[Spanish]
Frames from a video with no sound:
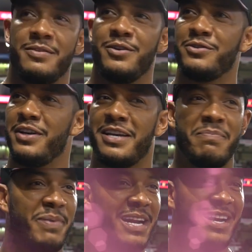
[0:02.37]
no sé qué
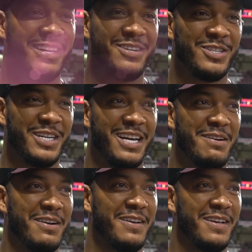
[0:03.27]
esperar, o
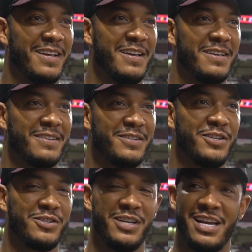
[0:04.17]
sea,
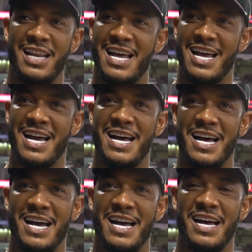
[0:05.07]
yo sé que
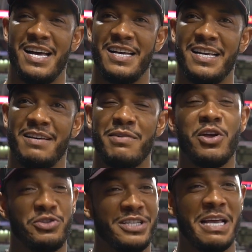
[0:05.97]
la...
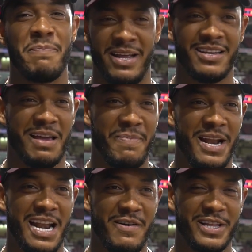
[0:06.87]
Bueno, sí sé qué
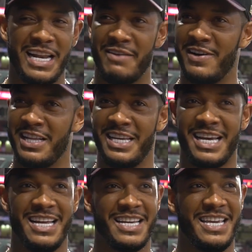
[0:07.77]
esperar, la verdad, la
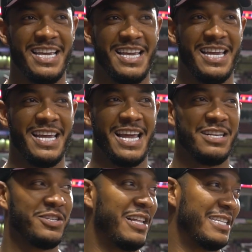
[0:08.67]
fanaticada aquí,
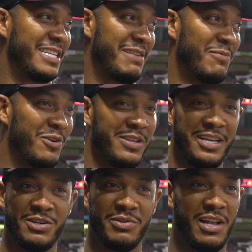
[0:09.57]
la ceremonia,
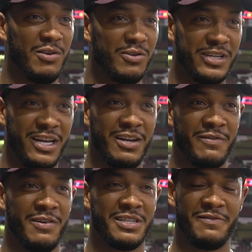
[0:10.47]
el show de luces, los
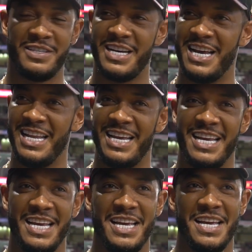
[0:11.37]
fuegos artificiales,
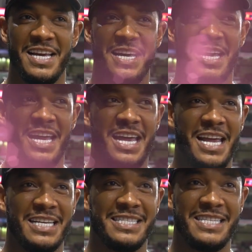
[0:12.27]
en